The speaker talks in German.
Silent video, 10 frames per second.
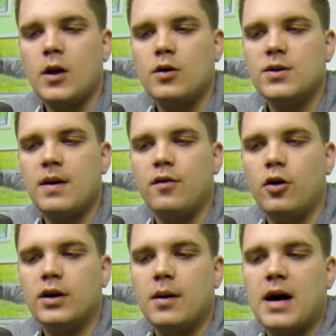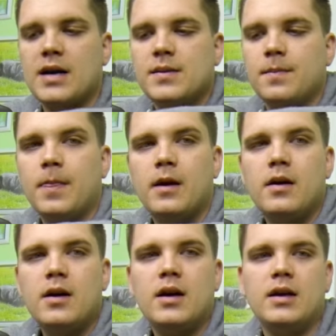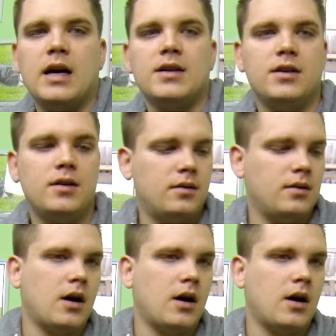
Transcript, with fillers: Und zwar folgendermaßen. Ich hatte